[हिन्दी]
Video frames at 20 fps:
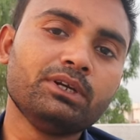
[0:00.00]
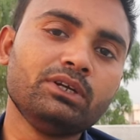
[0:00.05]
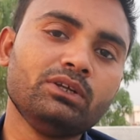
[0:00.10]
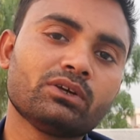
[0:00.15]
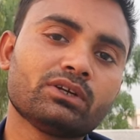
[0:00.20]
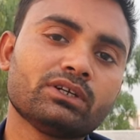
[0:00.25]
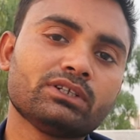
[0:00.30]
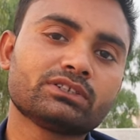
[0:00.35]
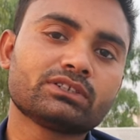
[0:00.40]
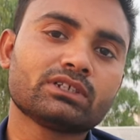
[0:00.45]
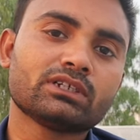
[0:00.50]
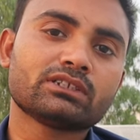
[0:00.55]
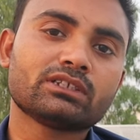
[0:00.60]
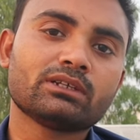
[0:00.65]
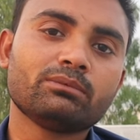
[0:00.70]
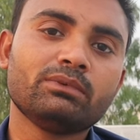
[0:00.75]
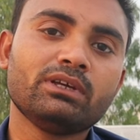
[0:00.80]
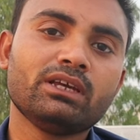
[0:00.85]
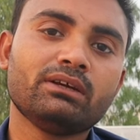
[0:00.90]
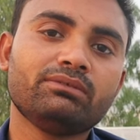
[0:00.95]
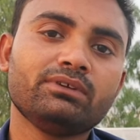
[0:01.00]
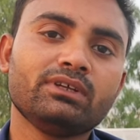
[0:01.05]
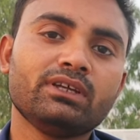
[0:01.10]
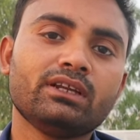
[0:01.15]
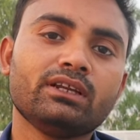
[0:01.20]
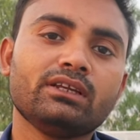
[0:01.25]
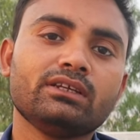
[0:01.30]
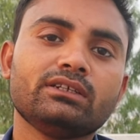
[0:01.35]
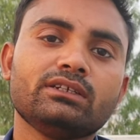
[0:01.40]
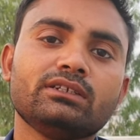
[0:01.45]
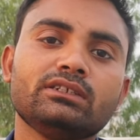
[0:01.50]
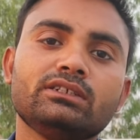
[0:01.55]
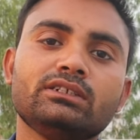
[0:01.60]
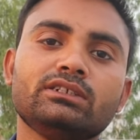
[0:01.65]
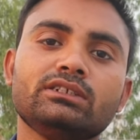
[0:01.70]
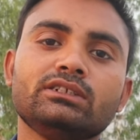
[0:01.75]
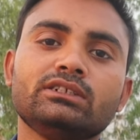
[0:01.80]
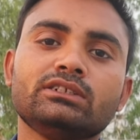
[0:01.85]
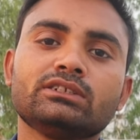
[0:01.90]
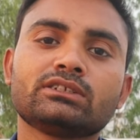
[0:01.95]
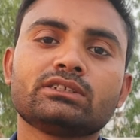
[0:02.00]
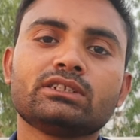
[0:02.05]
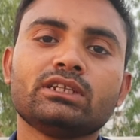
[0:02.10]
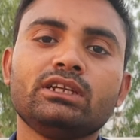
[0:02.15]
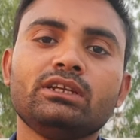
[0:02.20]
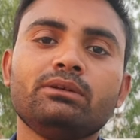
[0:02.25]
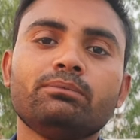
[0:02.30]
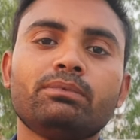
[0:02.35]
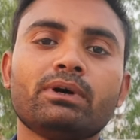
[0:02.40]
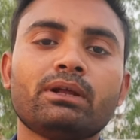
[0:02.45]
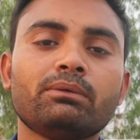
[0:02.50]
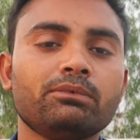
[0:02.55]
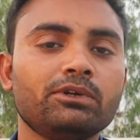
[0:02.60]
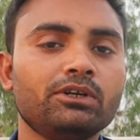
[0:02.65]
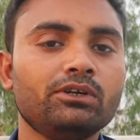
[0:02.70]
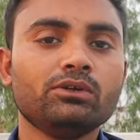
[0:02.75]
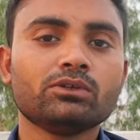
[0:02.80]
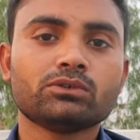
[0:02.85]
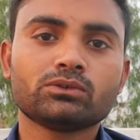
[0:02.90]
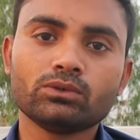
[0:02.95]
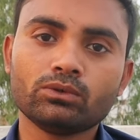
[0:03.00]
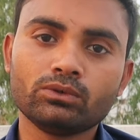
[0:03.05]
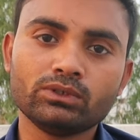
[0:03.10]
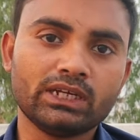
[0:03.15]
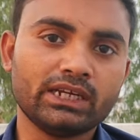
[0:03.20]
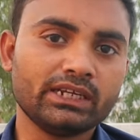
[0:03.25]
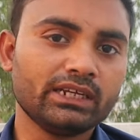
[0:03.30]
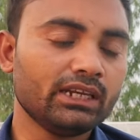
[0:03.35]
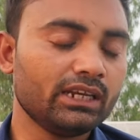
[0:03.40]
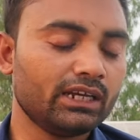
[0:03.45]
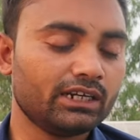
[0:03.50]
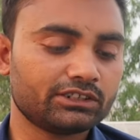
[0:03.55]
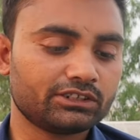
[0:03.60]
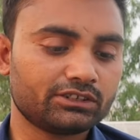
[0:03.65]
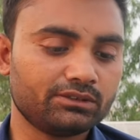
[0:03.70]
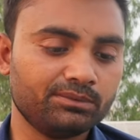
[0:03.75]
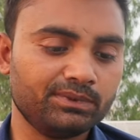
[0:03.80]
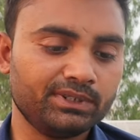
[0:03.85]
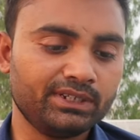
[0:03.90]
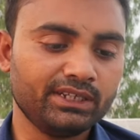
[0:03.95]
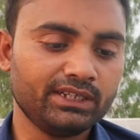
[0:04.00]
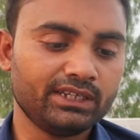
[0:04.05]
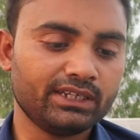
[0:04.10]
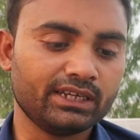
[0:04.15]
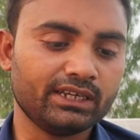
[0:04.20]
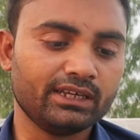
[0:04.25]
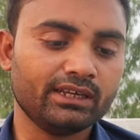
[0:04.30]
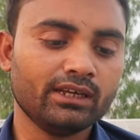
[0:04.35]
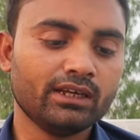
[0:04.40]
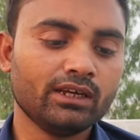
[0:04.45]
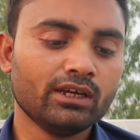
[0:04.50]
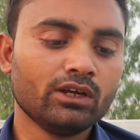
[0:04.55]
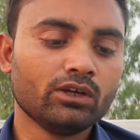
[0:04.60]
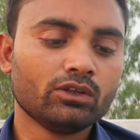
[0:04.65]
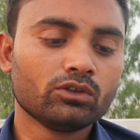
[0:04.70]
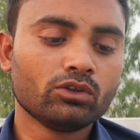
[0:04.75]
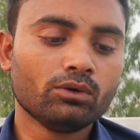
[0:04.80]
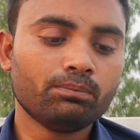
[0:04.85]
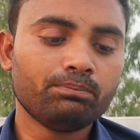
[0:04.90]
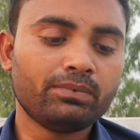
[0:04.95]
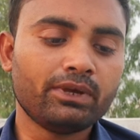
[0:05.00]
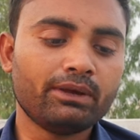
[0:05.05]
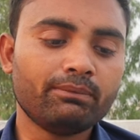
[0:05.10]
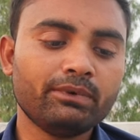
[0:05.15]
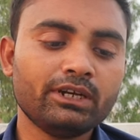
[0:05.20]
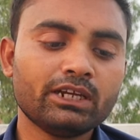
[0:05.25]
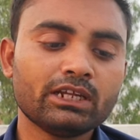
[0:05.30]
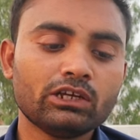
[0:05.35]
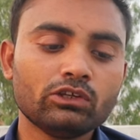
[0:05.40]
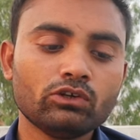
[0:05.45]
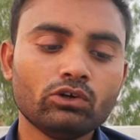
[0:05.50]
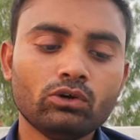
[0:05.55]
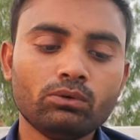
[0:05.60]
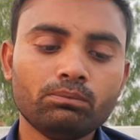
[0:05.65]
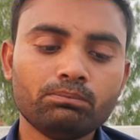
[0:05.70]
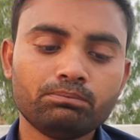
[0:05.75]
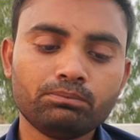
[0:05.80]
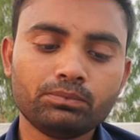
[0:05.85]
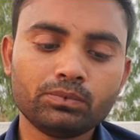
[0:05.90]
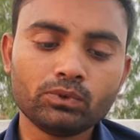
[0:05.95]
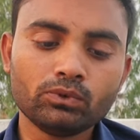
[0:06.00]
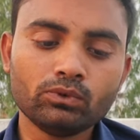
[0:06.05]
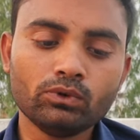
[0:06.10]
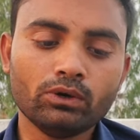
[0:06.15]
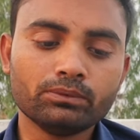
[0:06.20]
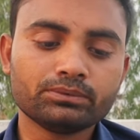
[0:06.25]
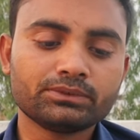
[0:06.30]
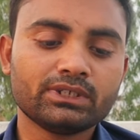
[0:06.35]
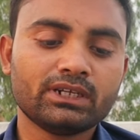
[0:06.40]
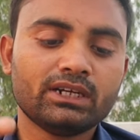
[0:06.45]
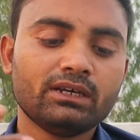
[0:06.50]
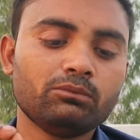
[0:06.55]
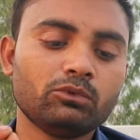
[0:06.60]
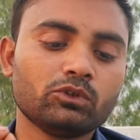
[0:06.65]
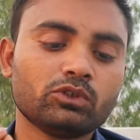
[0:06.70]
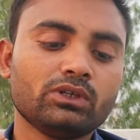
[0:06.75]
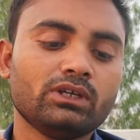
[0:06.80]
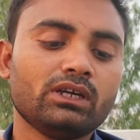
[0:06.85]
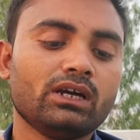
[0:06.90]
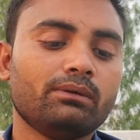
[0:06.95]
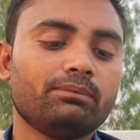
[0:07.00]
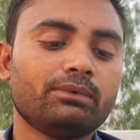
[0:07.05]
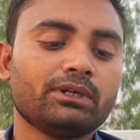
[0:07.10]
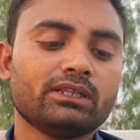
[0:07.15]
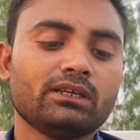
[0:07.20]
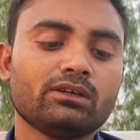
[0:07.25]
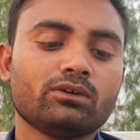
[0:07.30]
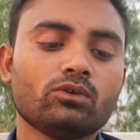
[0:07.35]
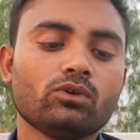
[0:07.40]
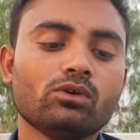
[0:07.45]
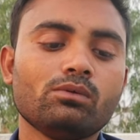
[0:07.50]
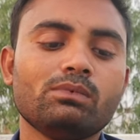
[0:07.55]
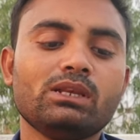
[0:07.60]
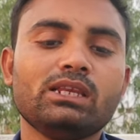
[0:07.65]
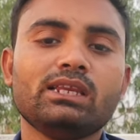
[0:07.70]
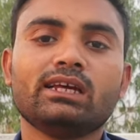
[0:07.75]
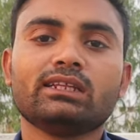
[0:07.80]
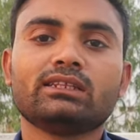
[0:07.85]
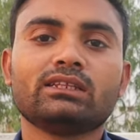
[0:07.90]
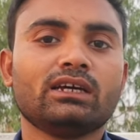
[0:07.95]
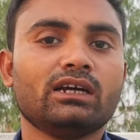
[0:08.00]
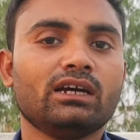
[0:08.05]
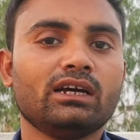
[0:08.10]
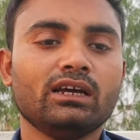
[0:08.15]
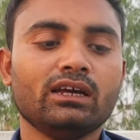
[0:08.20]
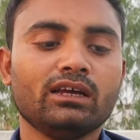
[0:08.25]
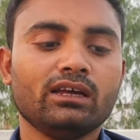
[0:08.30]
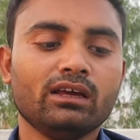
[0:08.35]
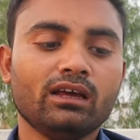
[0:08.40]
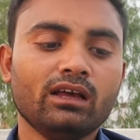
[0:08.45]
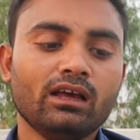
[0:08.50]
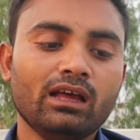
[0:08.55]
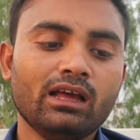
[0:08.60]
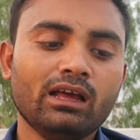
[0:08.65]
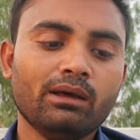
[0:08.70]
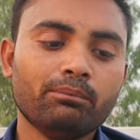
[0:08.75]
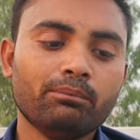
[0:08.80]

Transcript: आपको वीडियो के डिस्क्रिप्शन में या फिर स्क्रीन पर वीडियो शो हो जाएगी लास्ट में ठीक है तो पेमेंट का जो व्यू ऑप्शन है वो तो यहाँ पर देखने को मिल जाता है